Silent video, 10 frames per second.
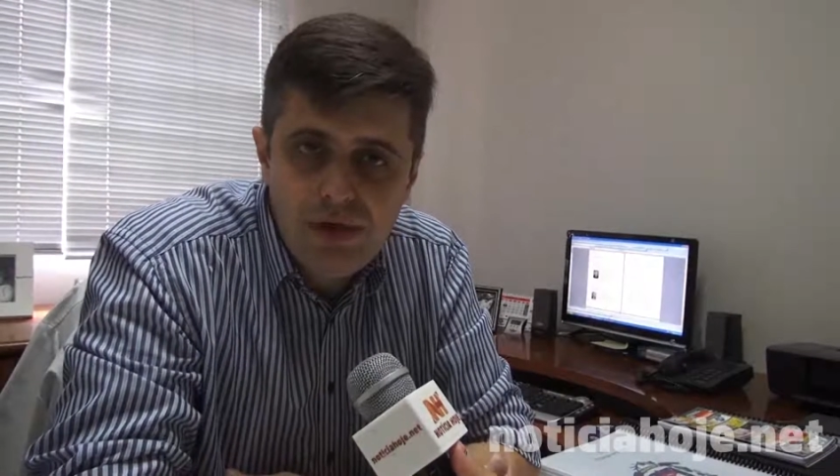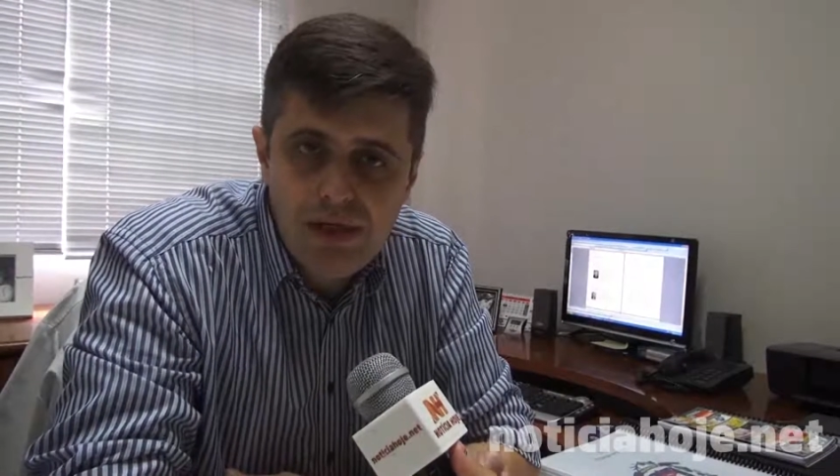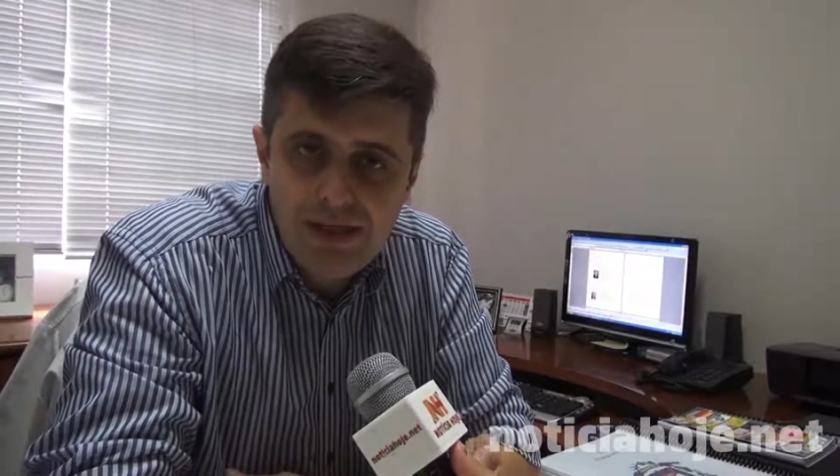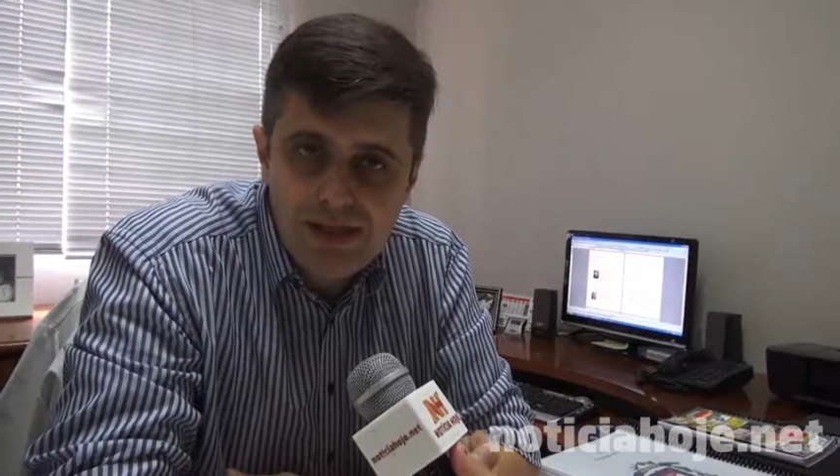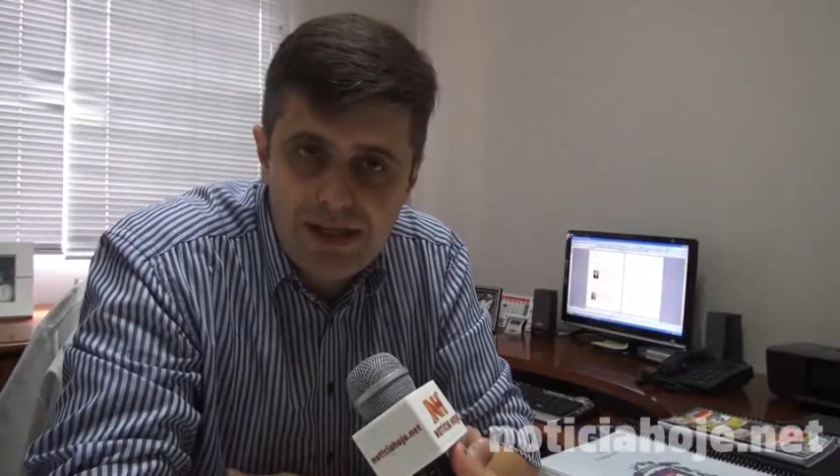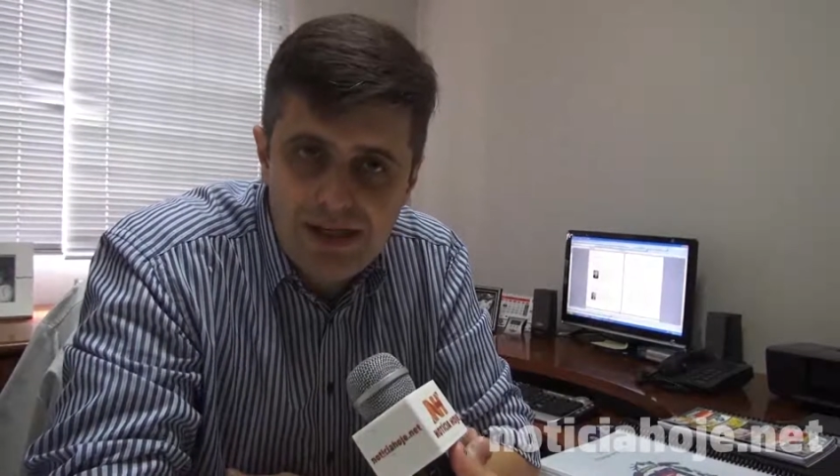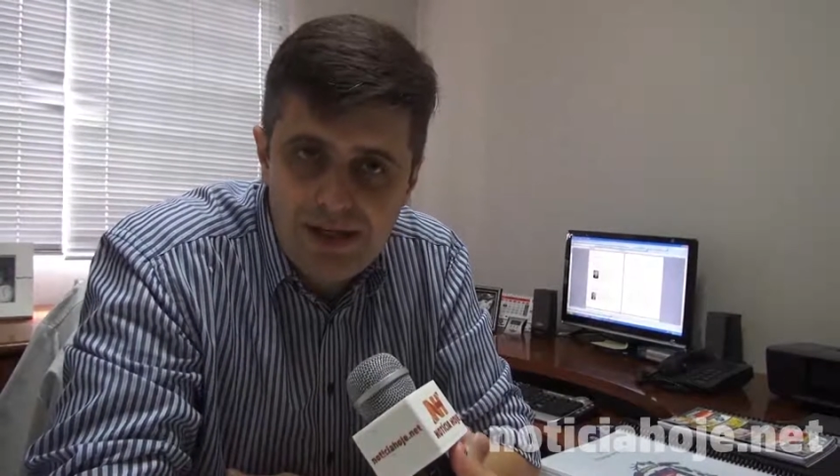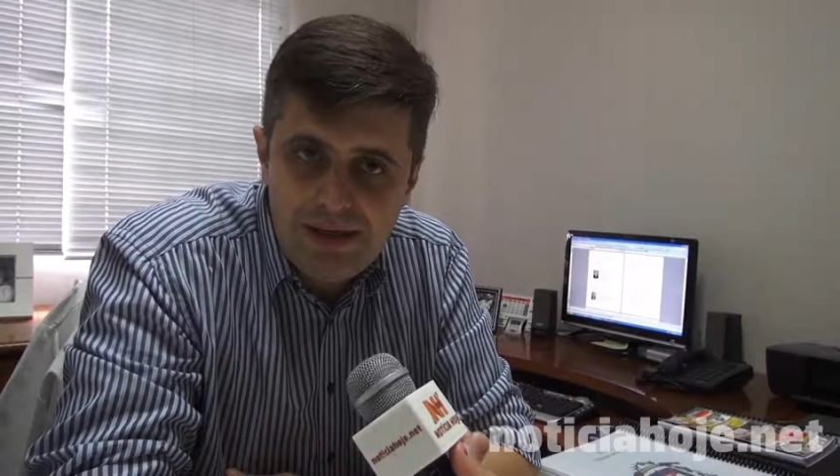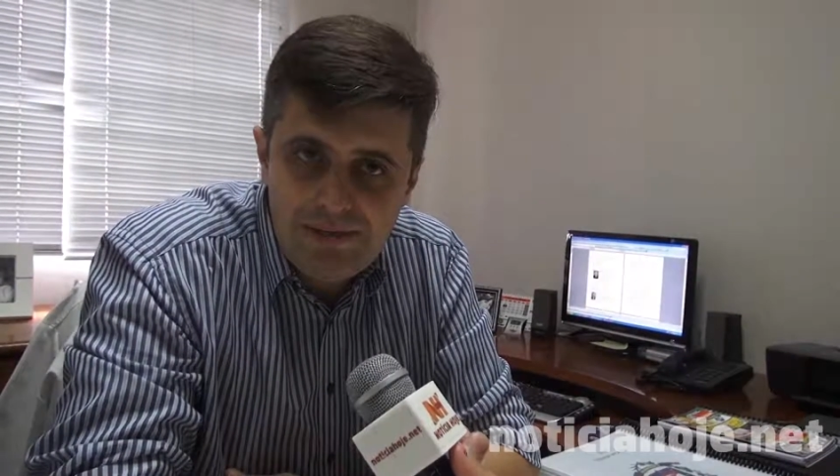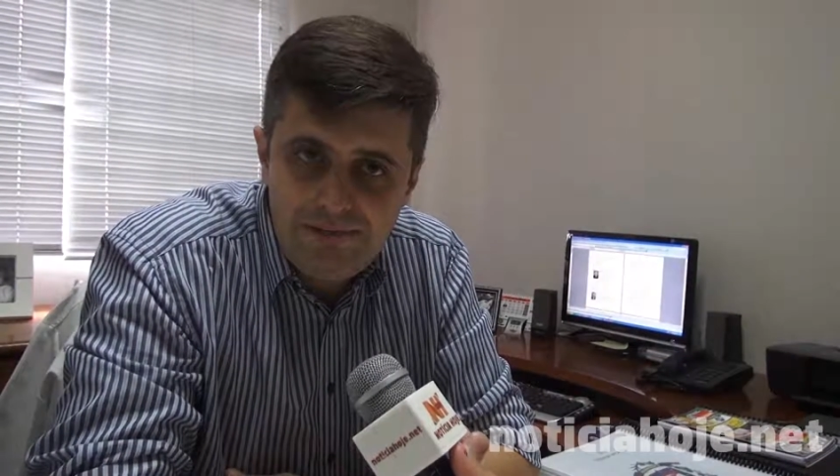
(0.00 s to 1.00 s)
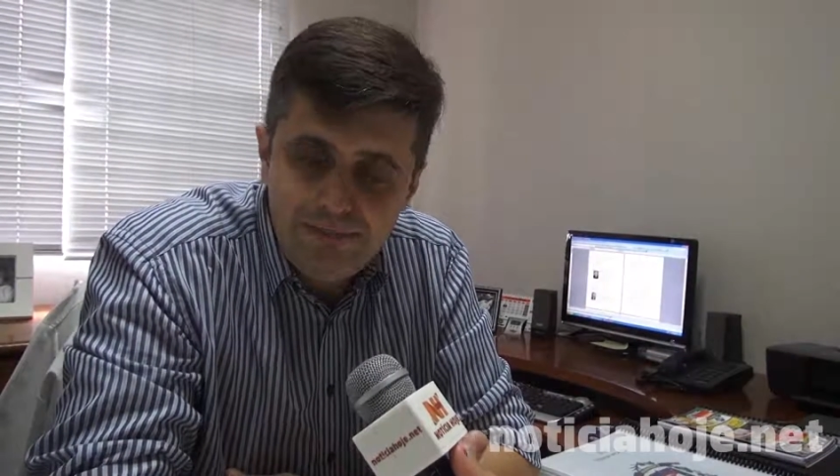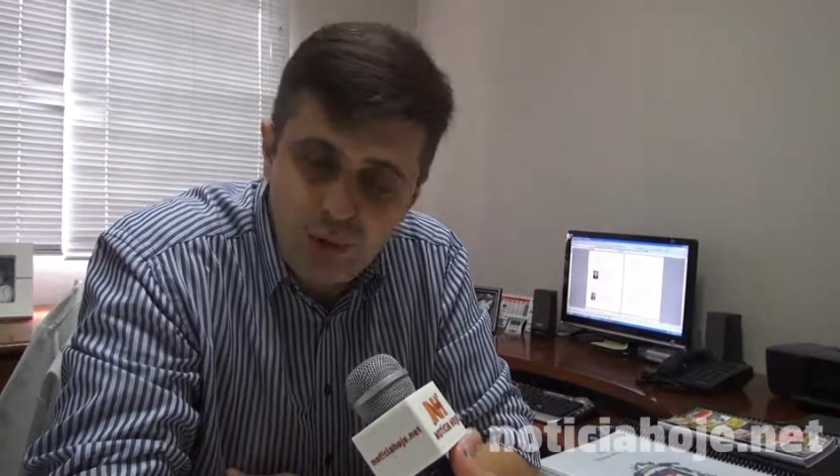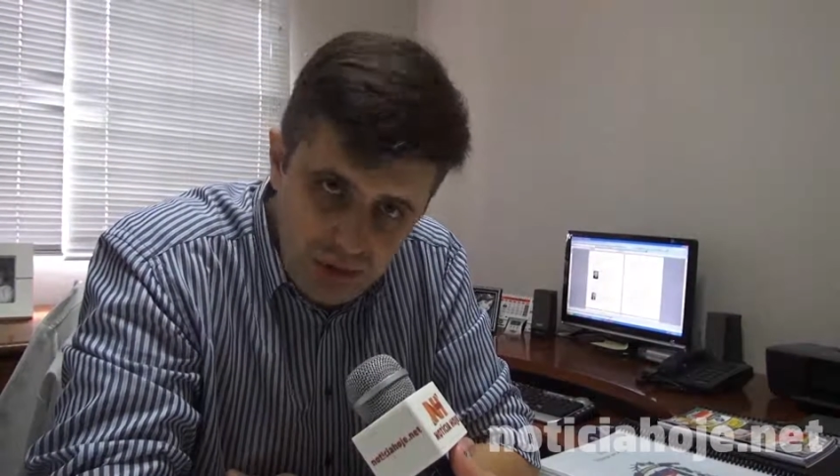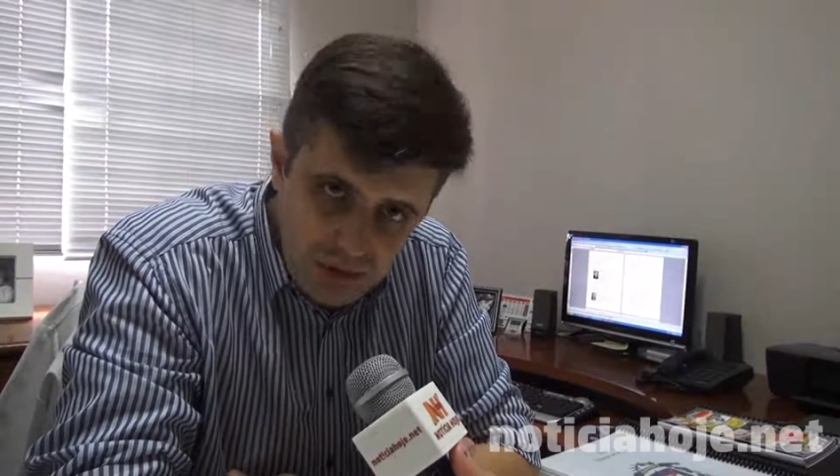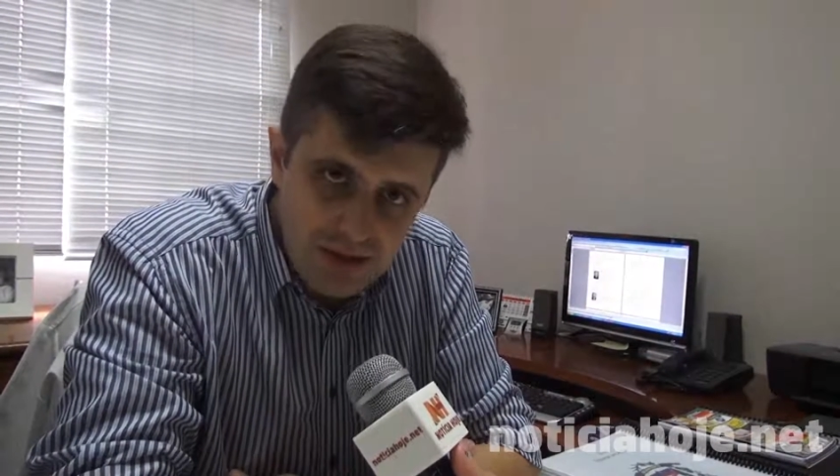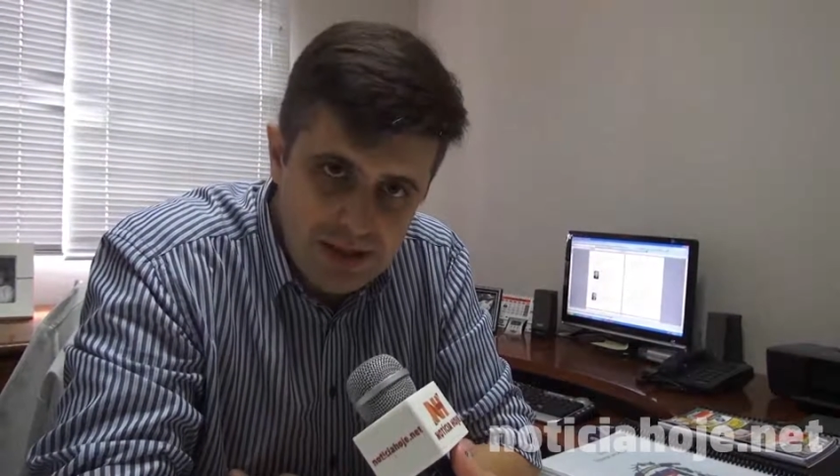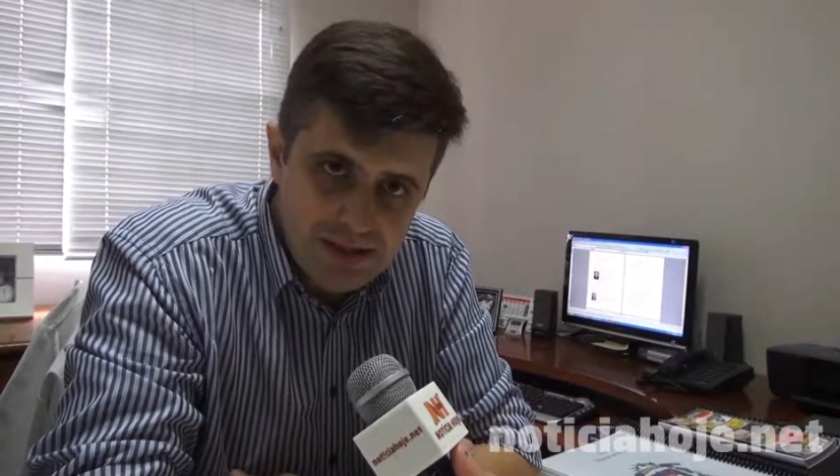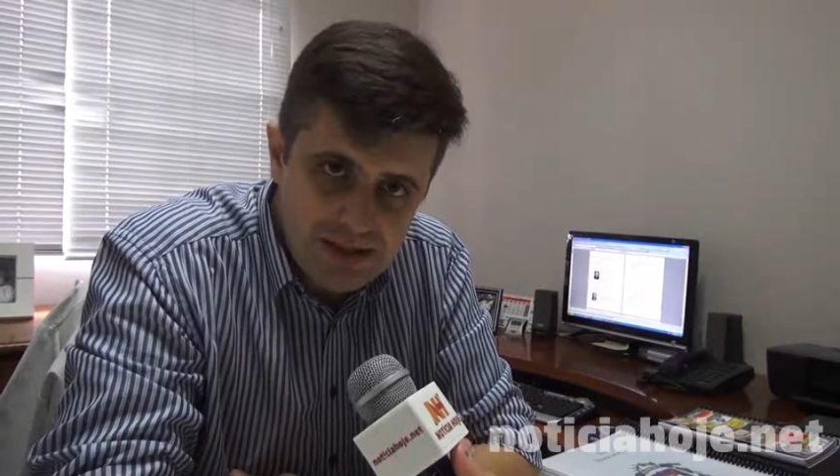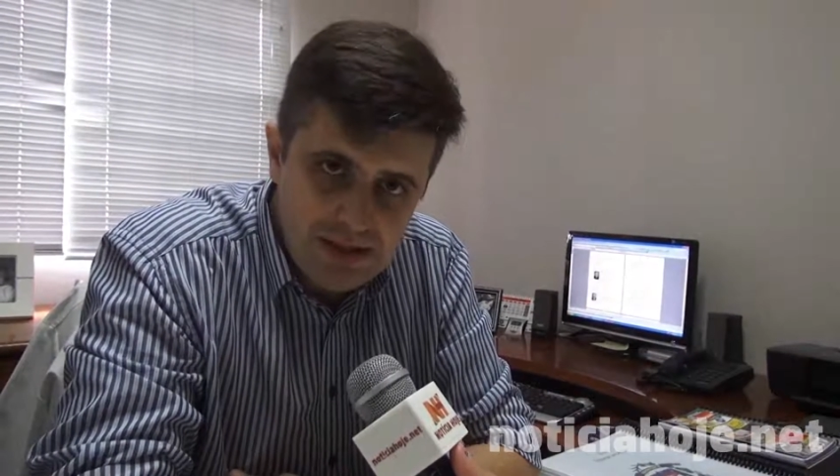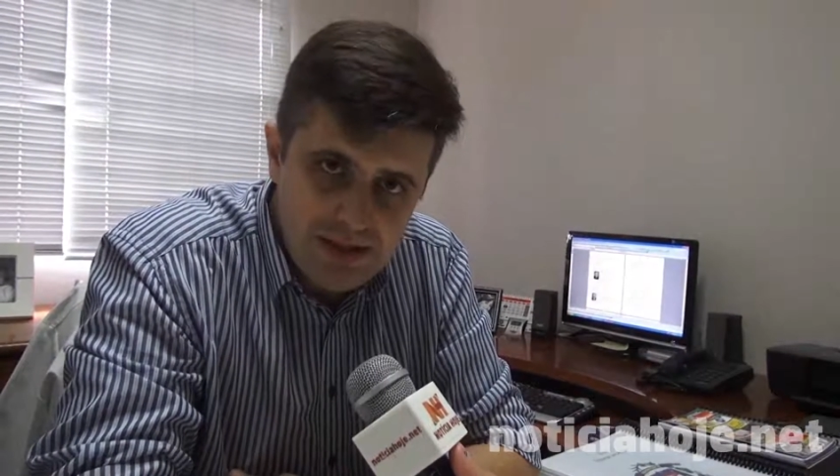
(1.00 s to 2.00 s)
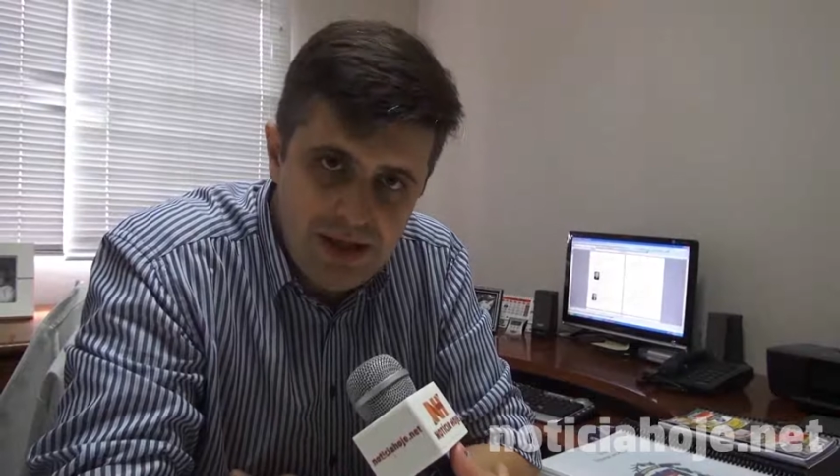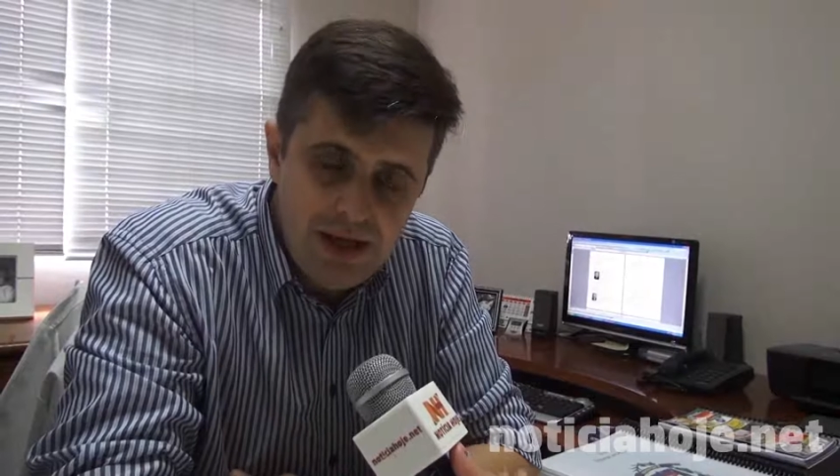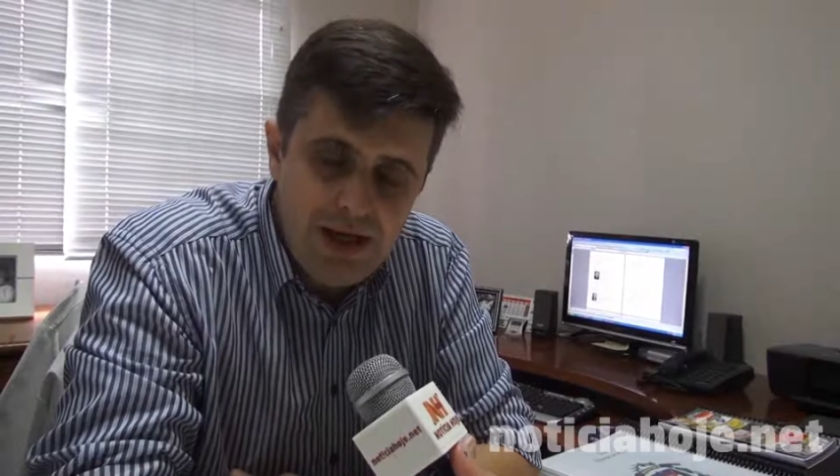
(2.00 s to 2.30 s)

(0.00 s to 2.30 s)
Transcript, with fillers: que ele está muito interessante,